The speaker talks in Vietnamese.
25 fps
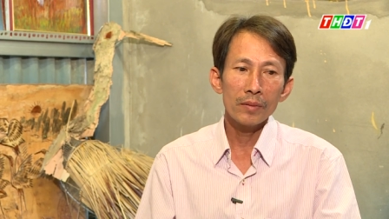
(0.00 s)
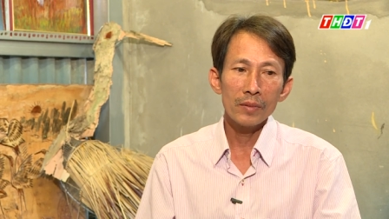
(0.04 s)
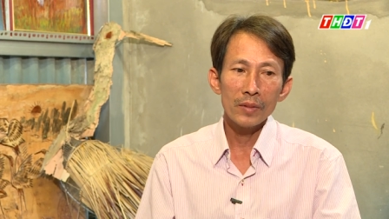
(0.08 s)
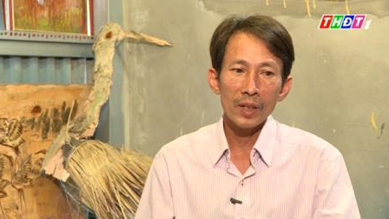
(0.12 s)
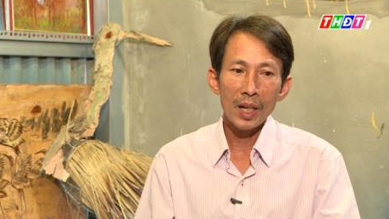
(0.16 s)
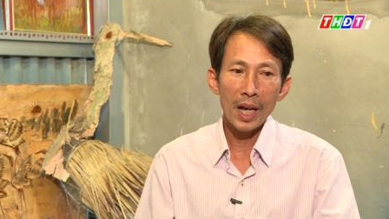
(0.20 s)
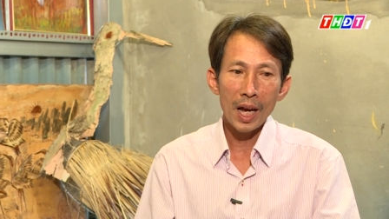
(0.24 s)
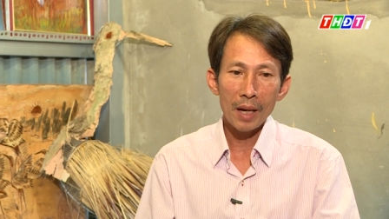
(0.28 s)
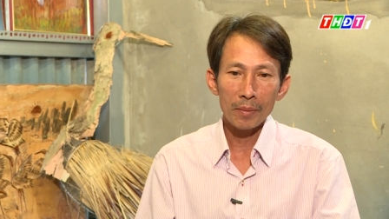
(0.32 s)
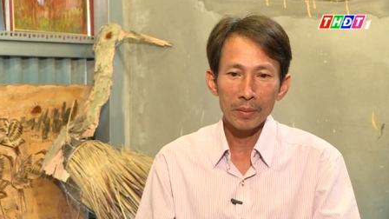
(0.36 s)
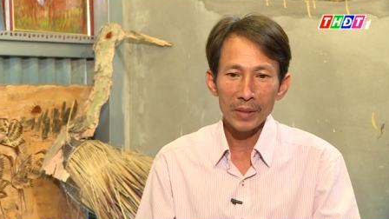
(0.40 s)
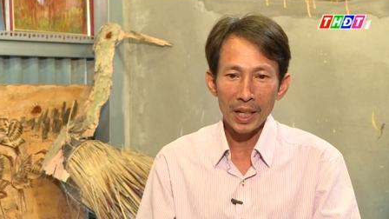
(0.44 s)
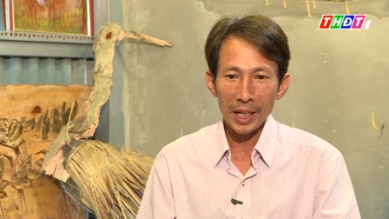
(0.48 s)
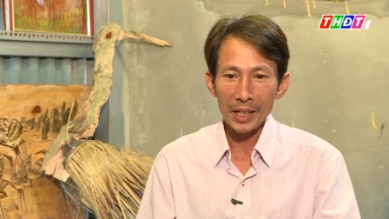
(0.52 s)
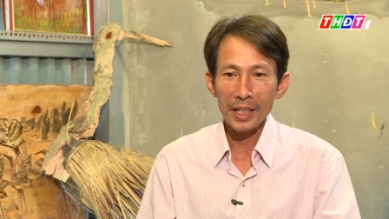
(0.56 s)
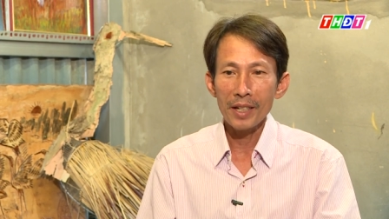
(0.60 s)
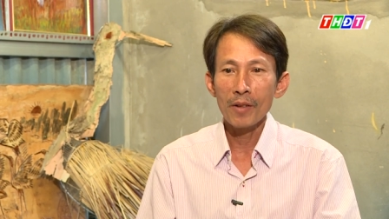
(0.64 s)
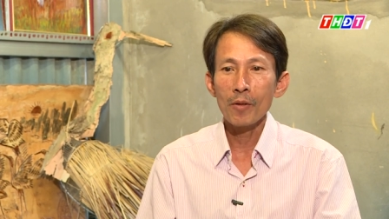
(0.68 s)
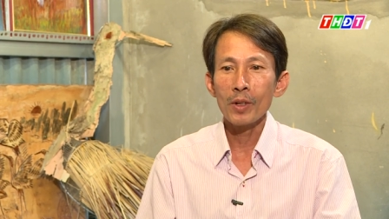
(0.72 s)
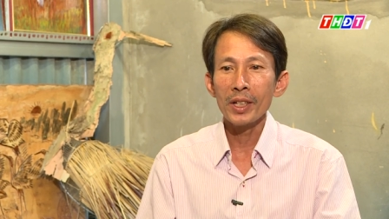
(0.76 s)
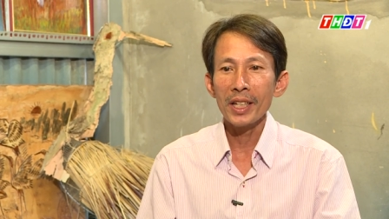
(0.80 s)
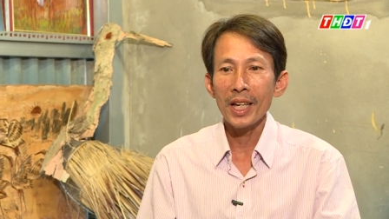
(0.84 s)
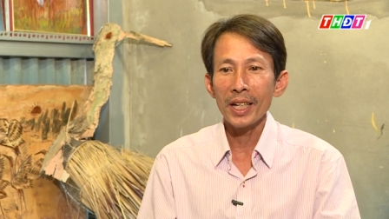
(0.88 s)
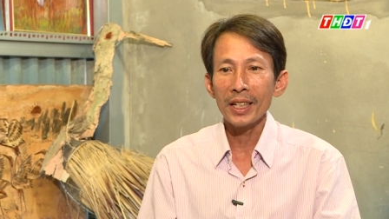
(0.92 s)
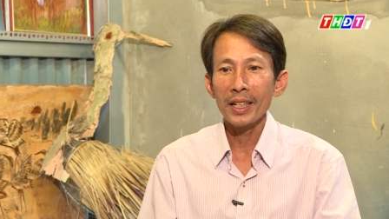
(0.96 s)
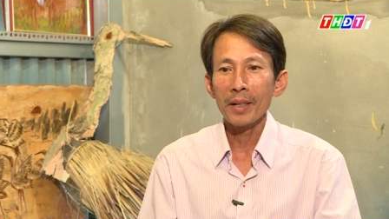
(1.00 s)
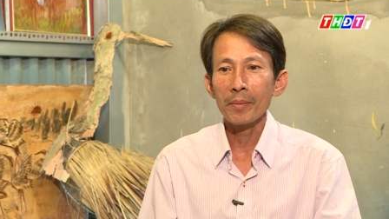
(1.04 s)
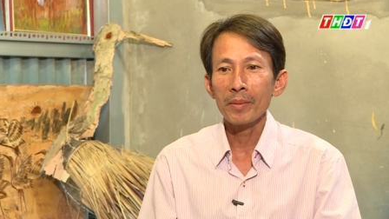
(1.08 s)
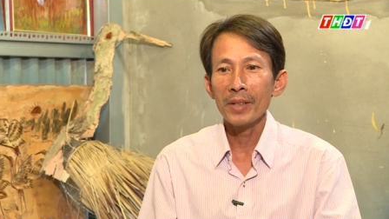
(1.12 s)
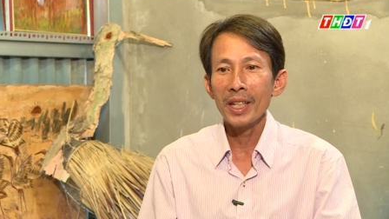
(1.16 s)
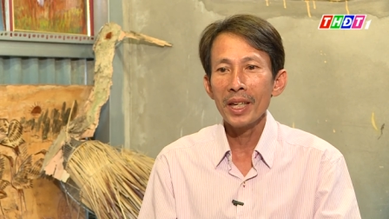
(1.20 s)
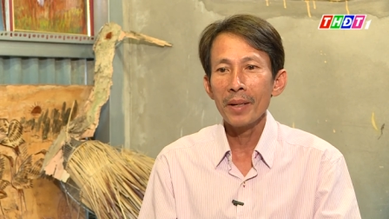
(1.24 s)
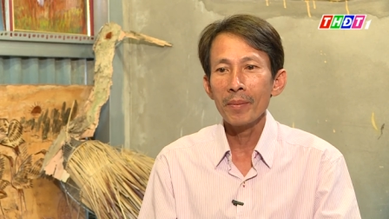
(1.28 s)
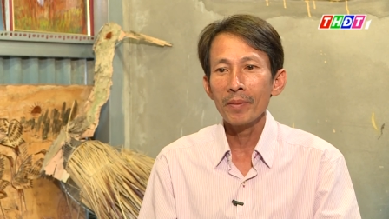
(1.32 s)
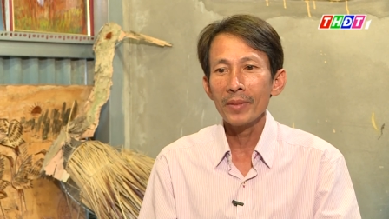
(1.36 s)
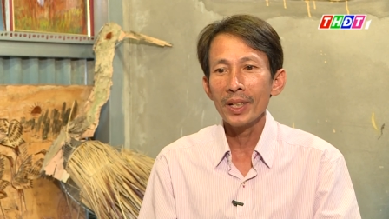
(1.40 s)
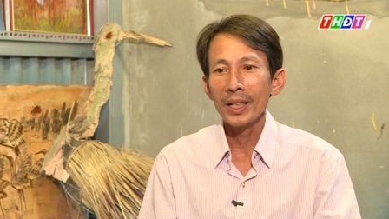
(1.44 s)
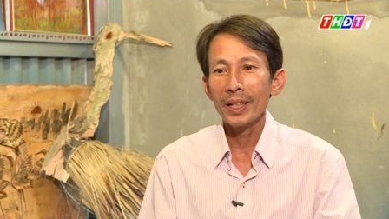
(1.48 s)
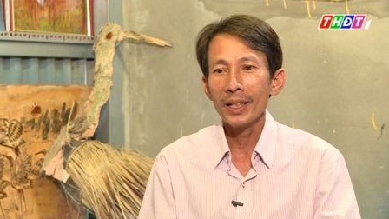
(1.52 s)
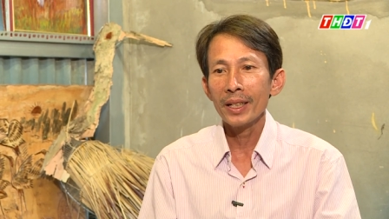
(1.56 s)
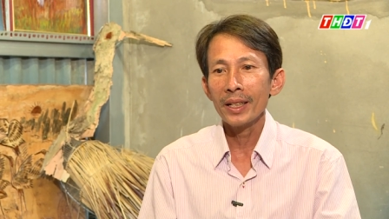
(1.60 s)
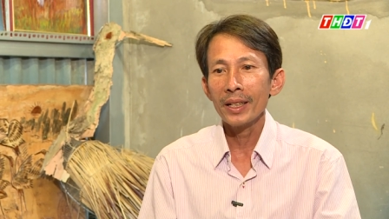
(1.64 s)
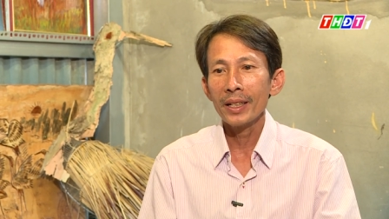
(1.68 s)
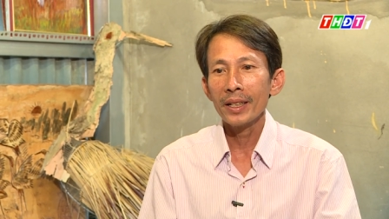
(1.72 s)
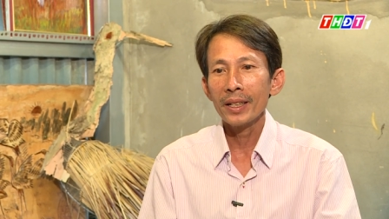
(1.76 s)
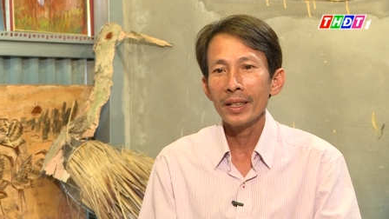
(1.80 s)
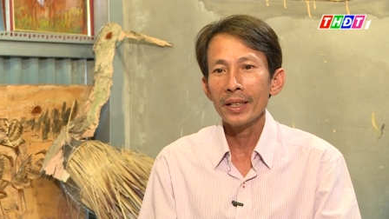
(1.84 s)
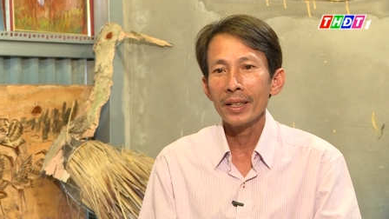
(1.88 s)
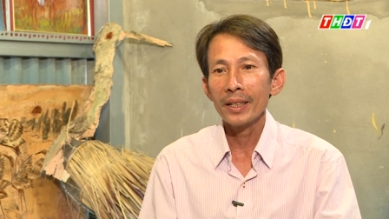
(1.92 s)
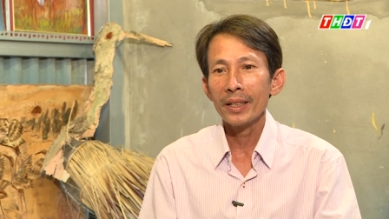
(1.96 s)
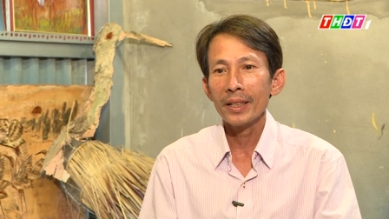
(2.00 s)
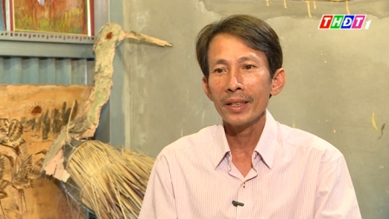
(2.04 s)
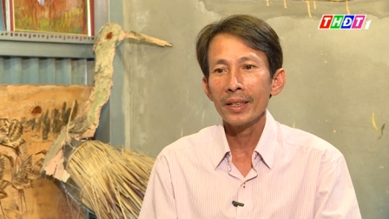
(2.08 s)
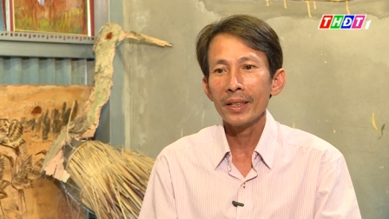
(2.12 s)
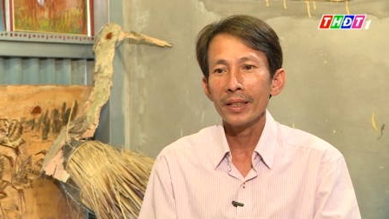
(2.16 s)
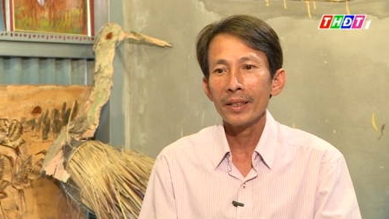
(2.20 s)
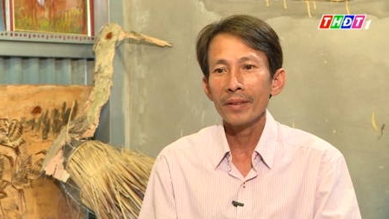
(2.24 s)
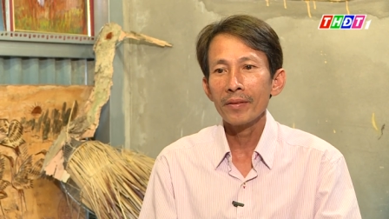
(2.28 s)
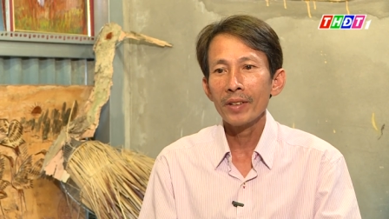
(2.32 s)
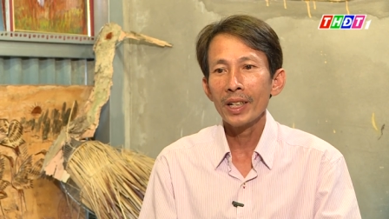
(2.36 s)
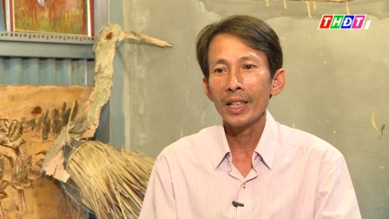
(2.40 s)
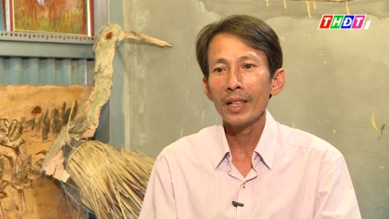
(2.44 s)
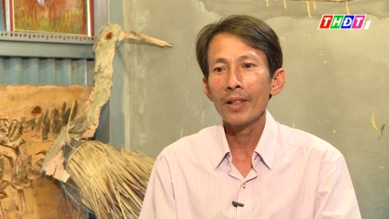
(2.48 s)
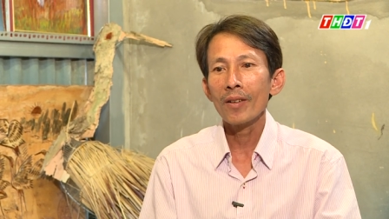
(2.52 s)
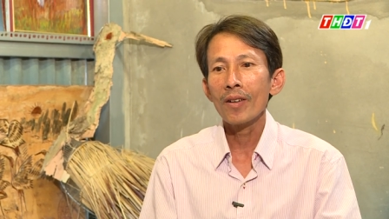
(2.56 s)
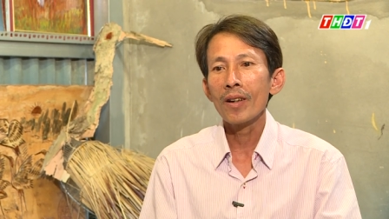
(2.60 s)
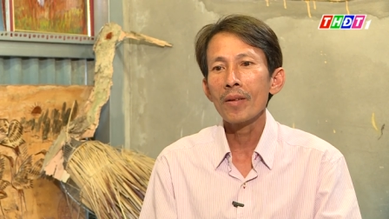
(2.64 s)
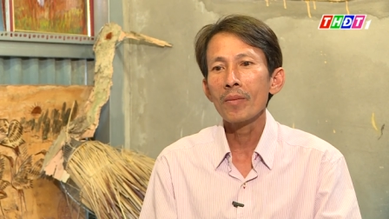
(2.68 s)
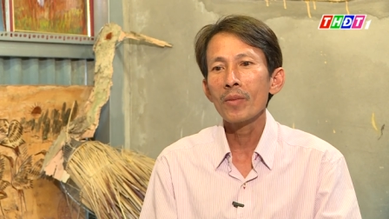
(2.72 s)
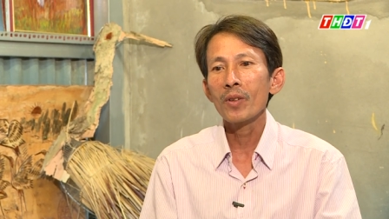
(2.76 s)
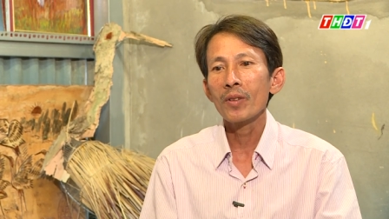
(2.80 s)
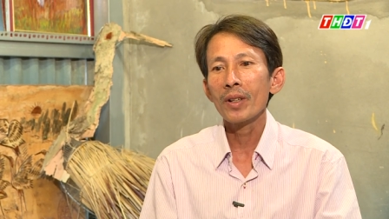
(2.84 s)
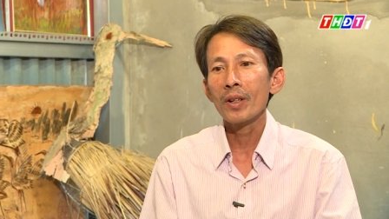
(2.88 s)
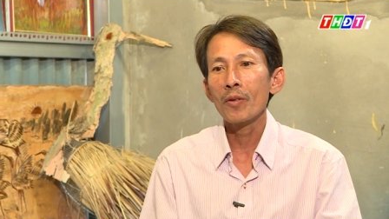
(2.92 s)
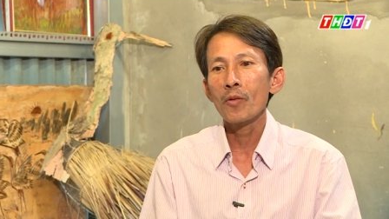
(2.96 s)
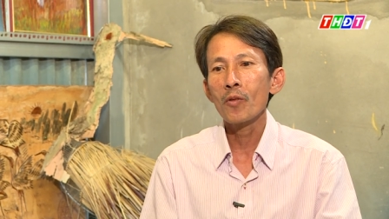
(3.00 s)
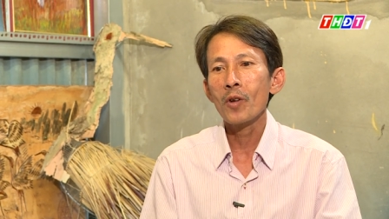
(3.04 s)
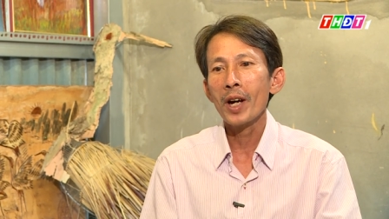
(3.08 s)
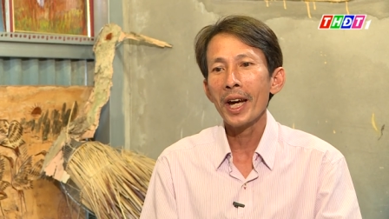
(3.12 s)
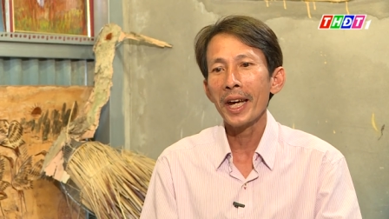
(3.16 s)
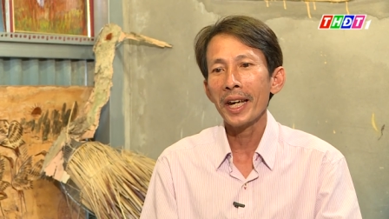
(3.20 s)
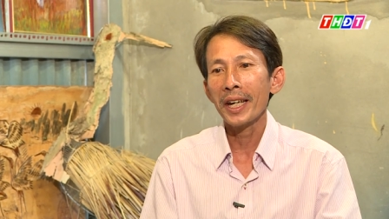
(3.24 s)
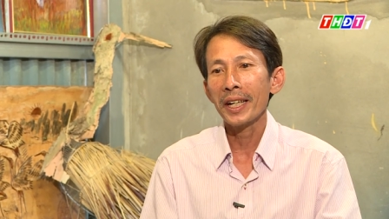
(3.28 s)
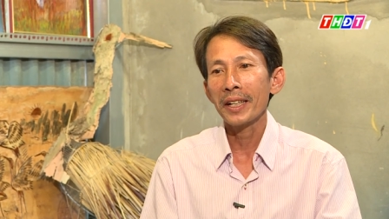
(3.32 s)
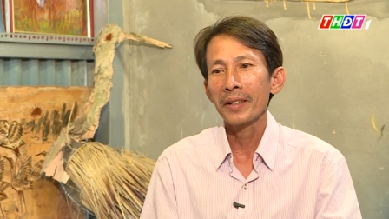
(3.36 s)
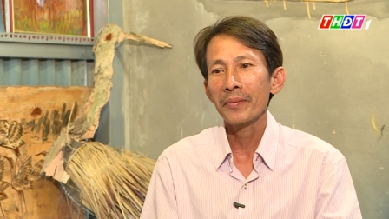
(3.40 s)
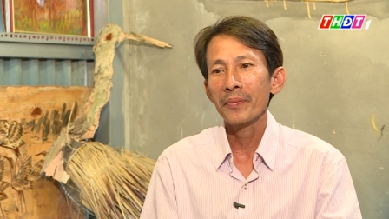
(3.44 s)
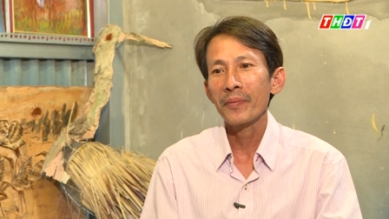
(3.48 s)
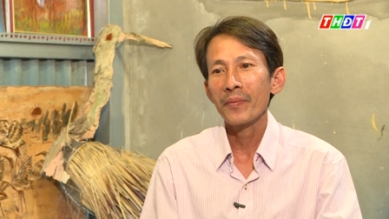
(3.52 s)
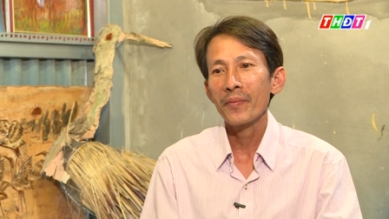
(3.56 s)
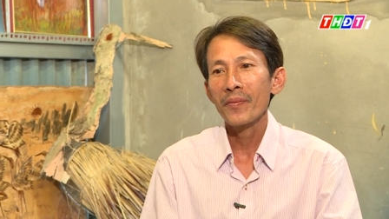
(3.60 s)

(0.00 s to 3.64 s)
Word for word: làm tại vườn quốc gia Tràm Chim thì phải có một cái quầy,